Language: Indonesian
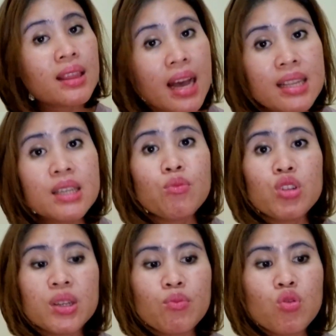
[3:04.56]
Tak
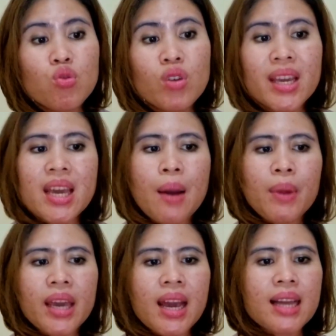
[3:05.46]
jemu-jemu, ia
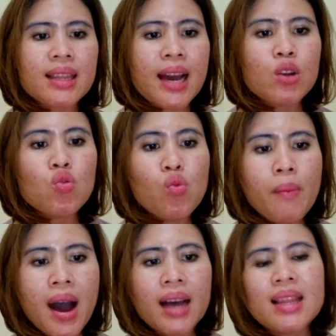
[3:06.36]
mengingatkan
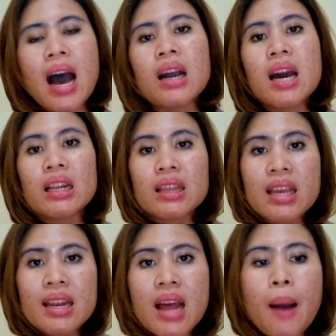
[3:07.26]
umat agar
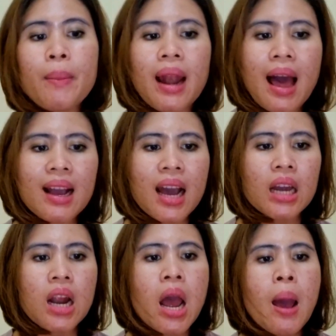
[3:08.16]
tidak
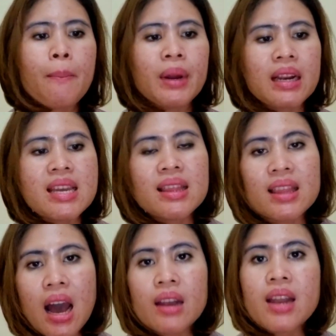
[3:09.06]
melanggar
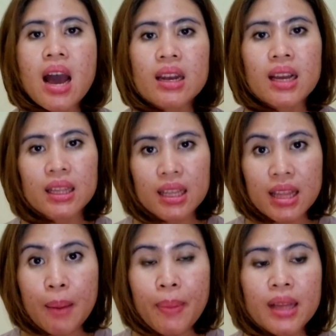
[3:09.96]
perintah dan
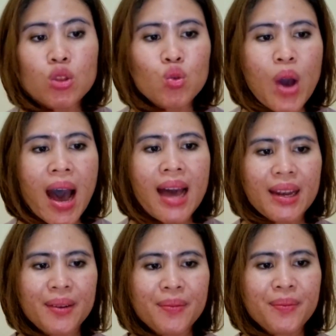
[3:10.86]
ketetapan
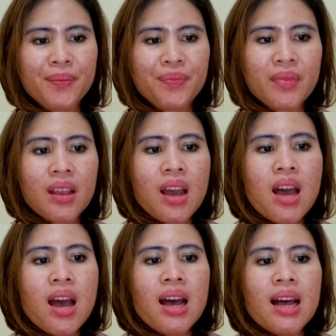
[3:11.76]
Tuhan.
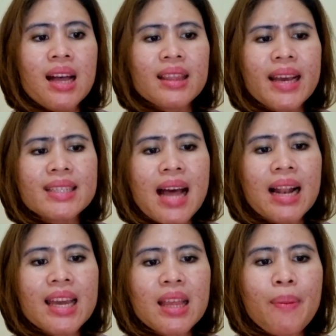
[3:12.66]
Teks
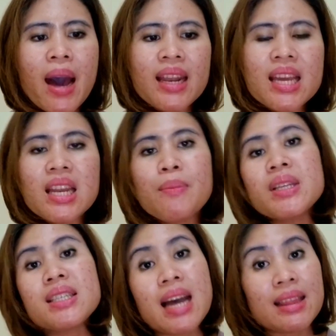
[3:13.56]
Alkitab hari ini
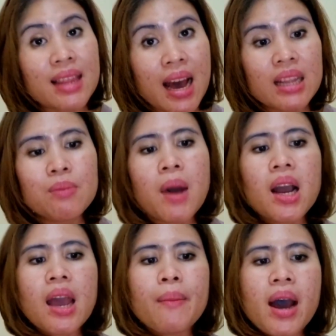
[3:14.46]
mencatat
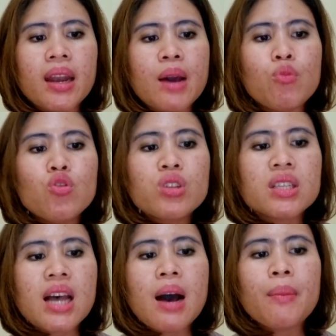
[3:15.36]
bagaimana
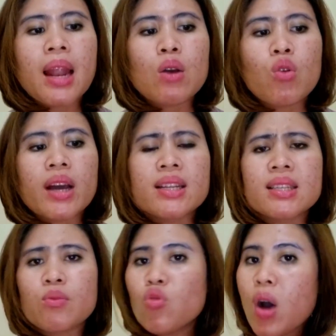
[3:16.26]
Musa melakukan
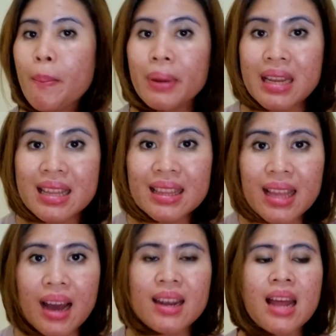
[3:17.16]
semua
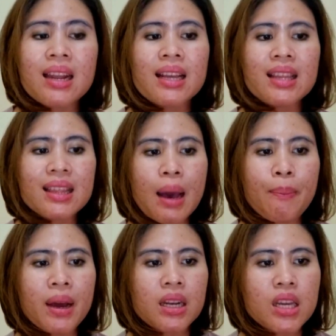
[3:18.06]
perintah dan
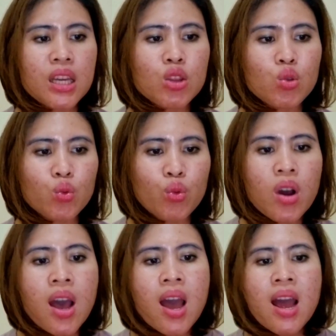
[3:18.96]
ketetapan
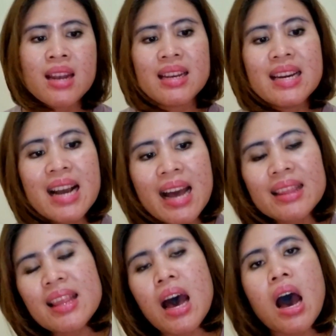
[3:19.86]
itu
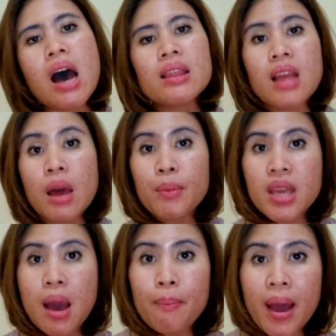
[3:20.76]
dengan taat dan
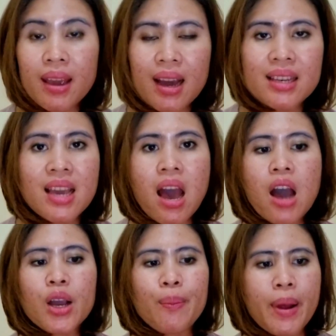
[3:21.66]

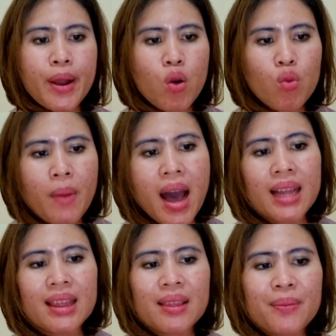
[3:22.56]
menyampaikannya kepada
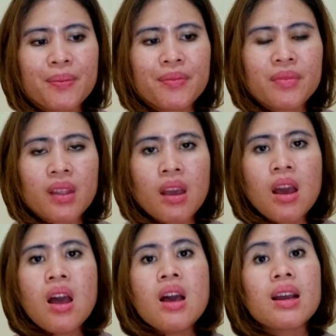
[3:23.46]
umat.
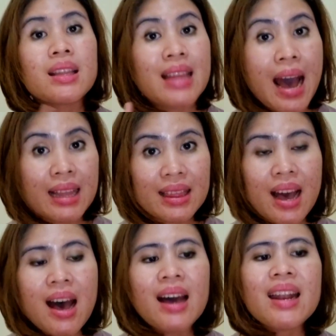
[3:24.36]

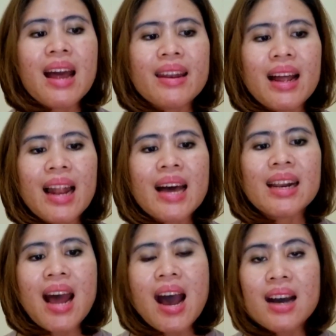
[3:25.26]
Ketaatan adalah
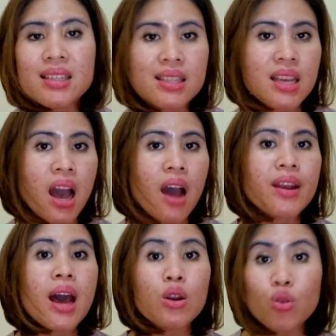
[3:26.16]
rahasia
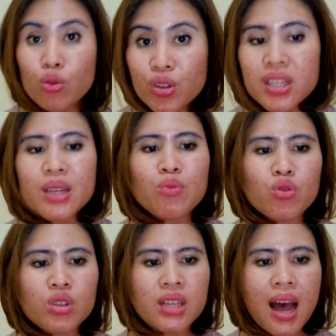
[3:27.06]
dan kunci
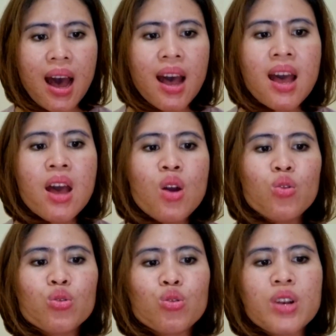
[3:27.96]
Musa
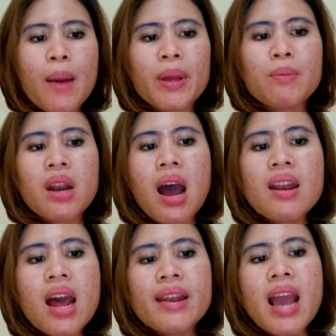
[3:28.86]
untuk dapat
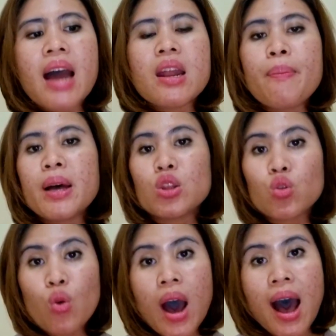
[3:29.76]
berada di hadapan
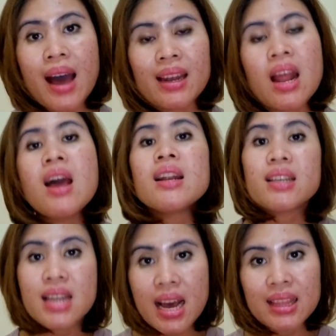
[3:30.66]
Tuhan
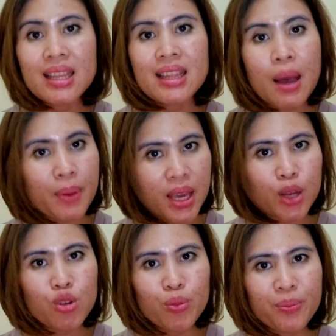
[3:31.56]
dan tetap
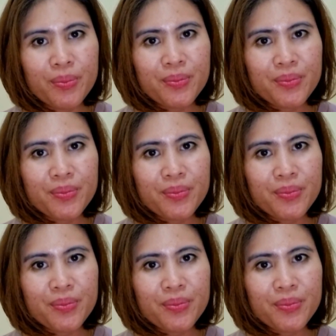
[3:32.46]
hidup.